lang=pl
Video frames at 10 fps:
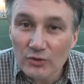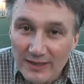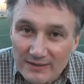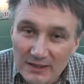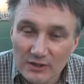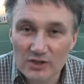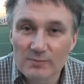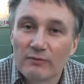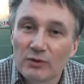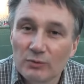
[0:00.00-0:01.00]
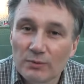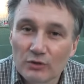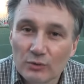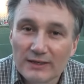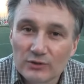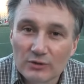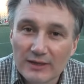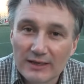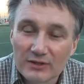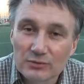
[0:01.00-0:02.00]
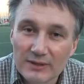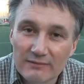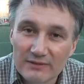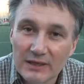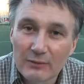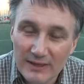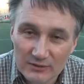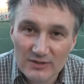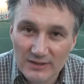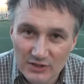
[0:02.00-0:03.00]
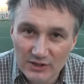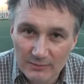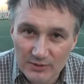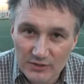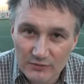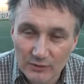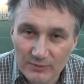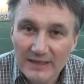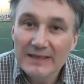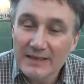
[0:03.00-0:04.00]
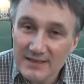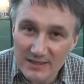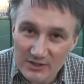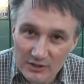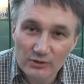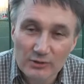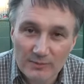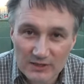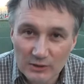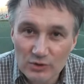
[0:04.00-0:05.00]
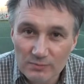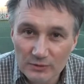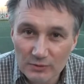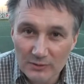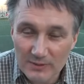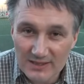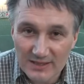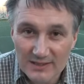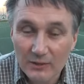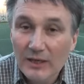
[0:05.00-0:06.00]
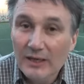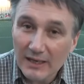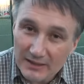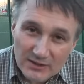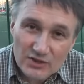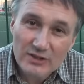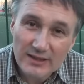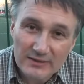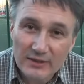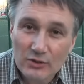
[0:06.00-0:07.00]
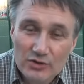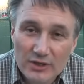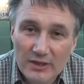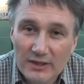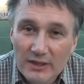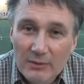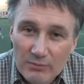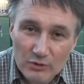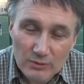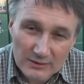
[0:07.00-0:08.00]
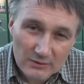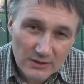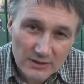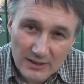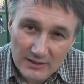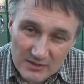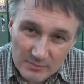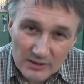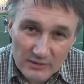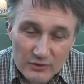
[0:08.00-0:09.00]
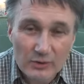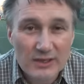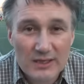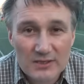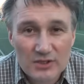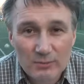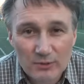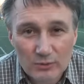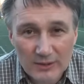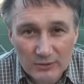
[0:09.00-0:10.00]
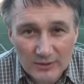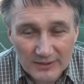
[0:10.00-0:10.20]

nie tylko z powodu prokuratora, która wydała akt oskarżenia przeciwko mnie i sędziego Tomasza Kuczmy, który mnie skazał, ale też i dlatego, że prokurator generalny Zbigniew Ciąkalski, że prokurator